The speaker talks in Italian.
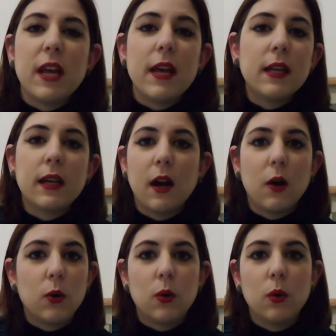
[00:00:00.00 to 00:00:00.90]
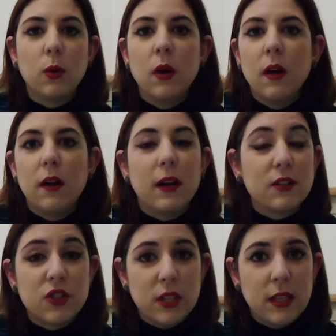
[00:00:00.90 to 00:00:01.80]
generica o
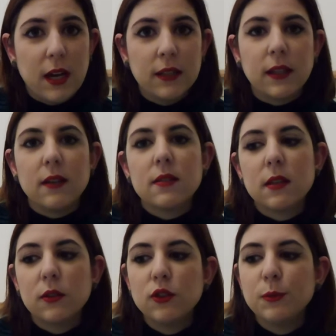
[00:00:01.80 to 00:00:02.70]
eh, accennata.